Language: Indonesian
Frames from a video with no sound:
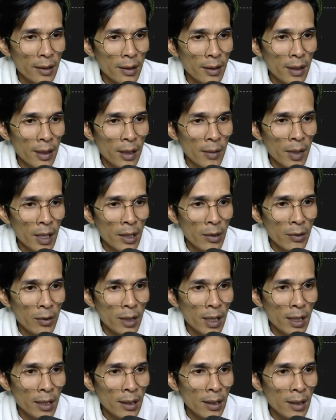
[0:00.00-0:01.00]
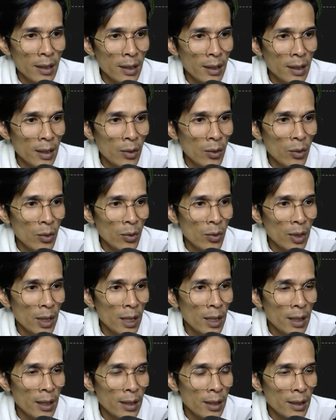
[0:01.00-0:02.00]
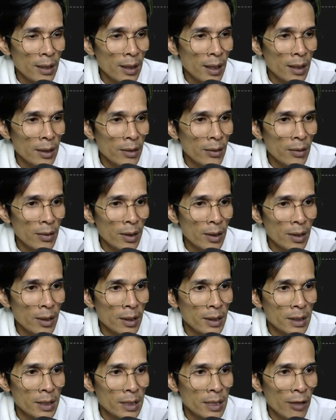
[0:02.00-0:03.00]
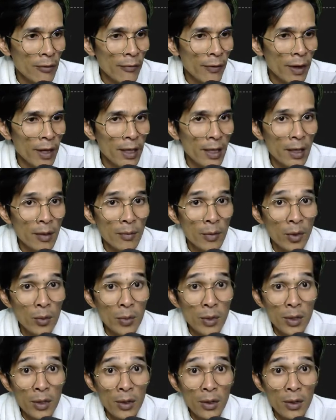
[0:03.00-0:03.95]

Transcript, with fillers: jadi melanjutkan ke ukuran atau ke sisa file yang belum di